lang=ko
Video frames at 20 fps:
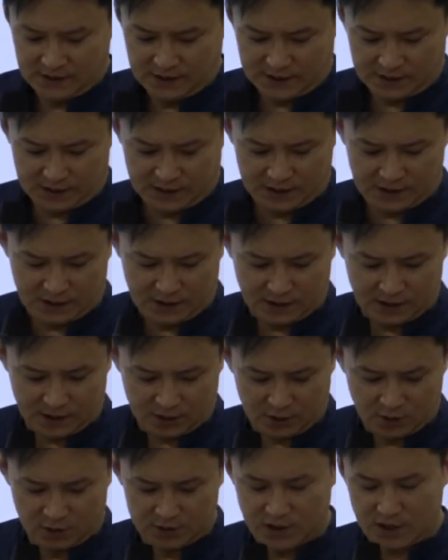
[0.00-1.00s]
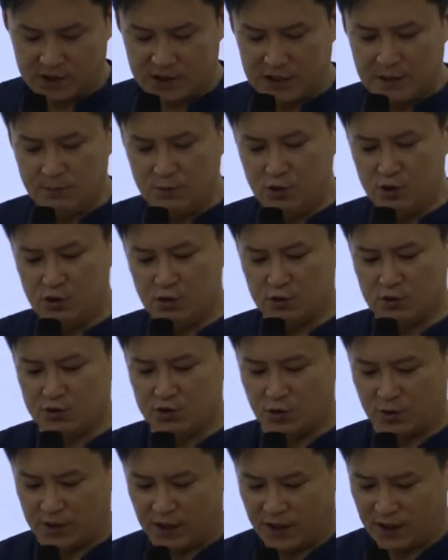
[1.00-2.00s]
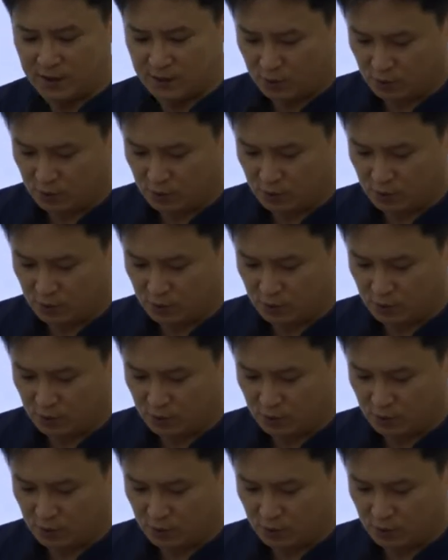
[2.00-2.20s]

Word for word: 어, 교재 16쪽에